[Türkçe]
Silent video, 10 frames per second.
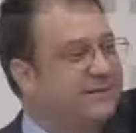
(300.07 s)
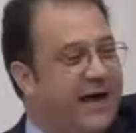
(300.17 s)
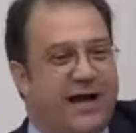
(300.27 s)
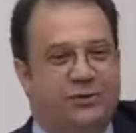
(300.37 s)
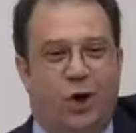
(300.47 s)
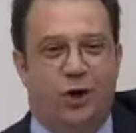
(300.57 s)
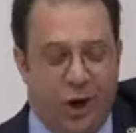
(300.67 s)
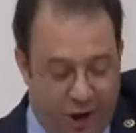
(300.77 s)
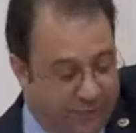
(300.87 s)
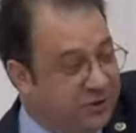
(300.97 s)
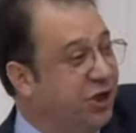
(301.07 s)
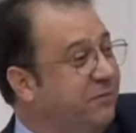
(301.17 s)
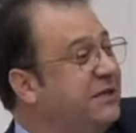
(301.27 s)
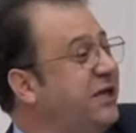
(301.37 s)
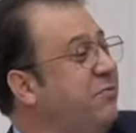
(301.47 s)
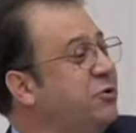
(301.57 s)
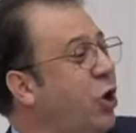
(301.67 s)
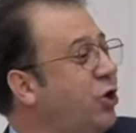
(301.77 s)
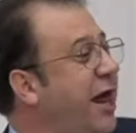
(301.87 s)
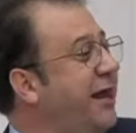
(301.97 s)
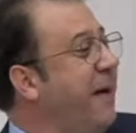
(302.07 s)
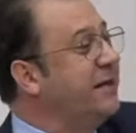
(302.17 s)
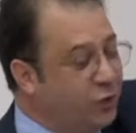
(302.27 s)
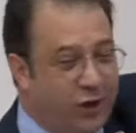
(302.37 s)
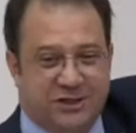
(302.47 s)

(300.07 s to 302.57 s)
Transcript: top, top tamamlayın sayın.